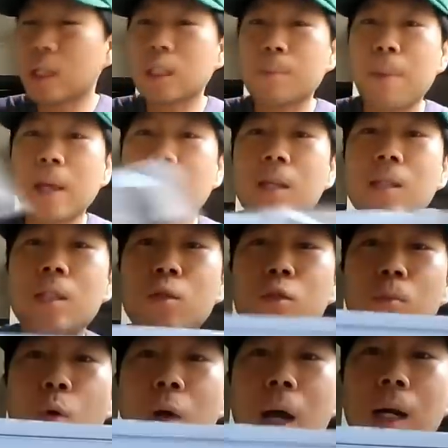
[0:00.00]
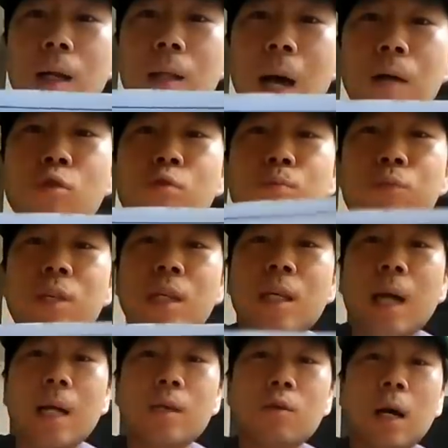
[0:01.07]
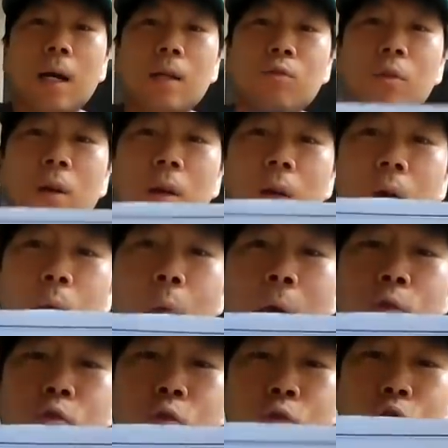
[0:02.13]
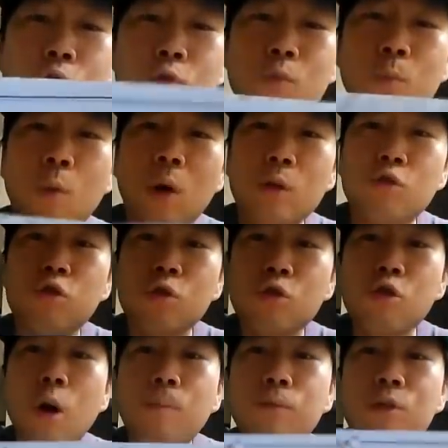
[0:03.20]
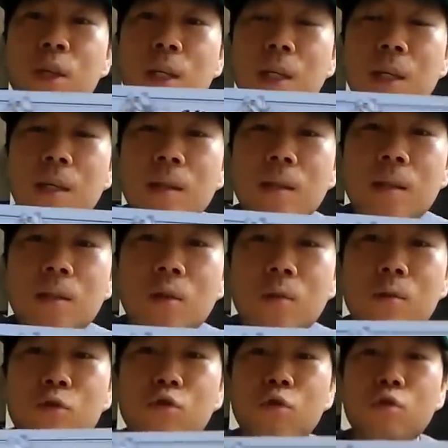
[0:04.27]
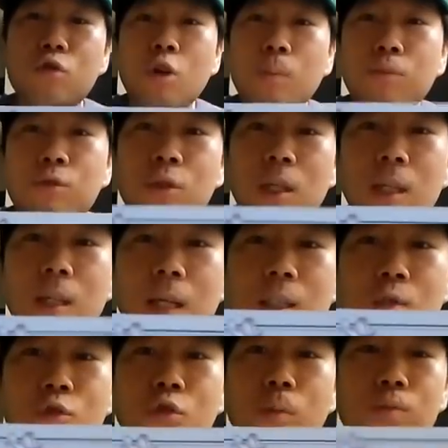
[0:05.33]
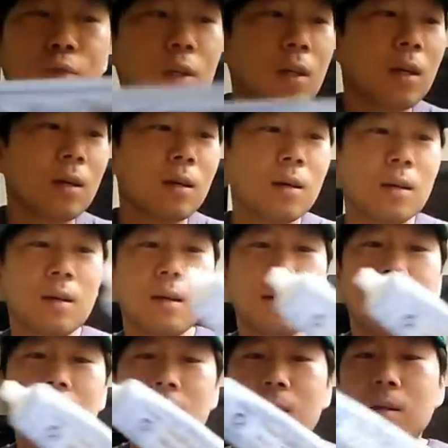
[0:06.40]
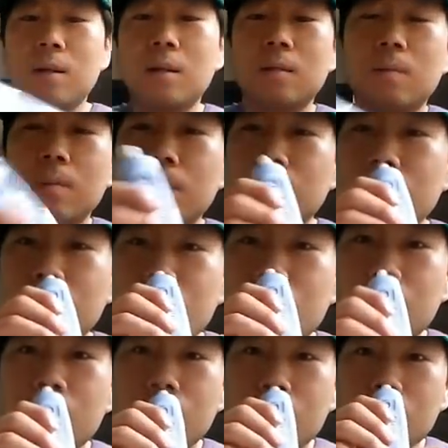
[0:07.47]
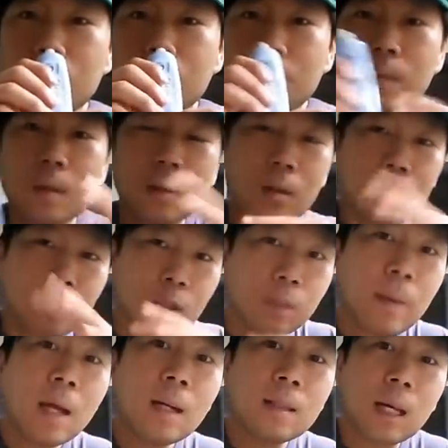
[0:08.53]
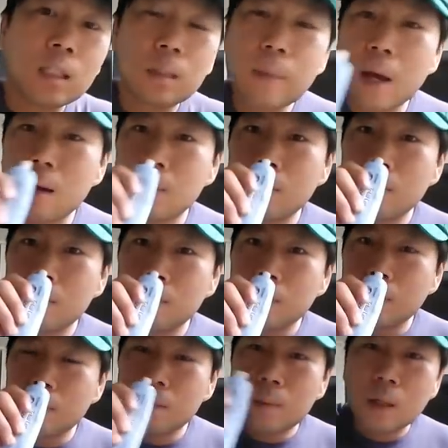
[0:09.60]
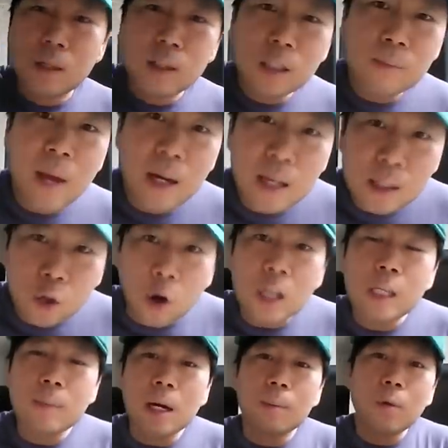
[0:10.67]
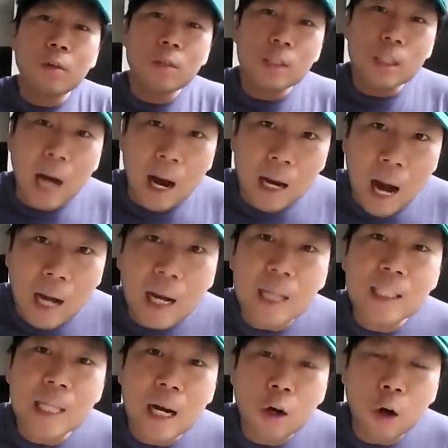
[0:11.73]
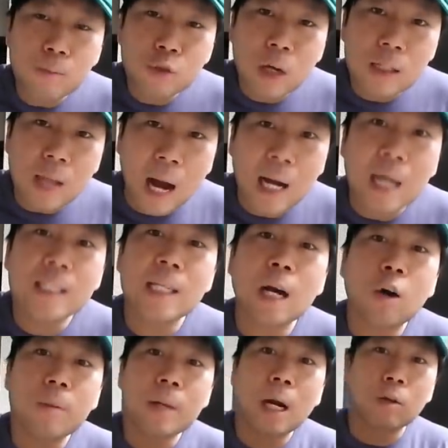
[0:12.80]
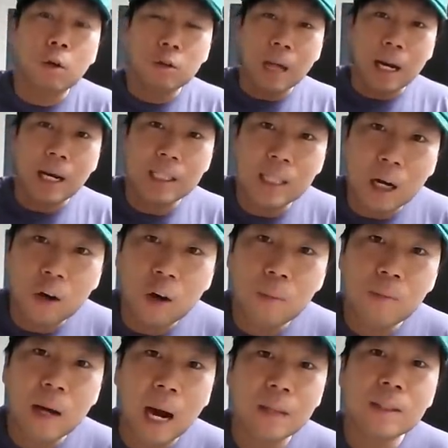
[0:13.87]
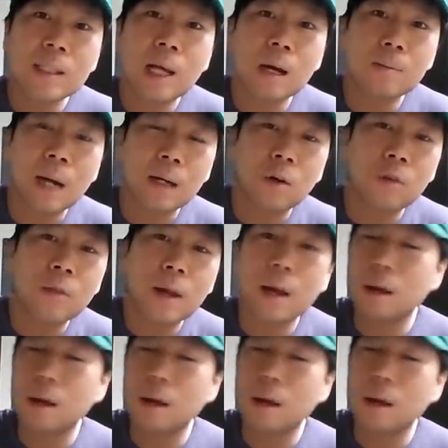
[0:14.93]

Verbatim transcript: 포장지 패키지도 뭔가 약간 한국 분위기 아니고 약간 외국 유, 뭔가 유, 유럽 분위기인 그런 유, 유럽 분위기는 아직 유럽 분위기. 음. 스멜이나 스멜. 그 스멜이 정확히 말하면은 그 아, 카시아껌 중에서 아카시아 껌이라 할거 아카시아 껌 아는 사람알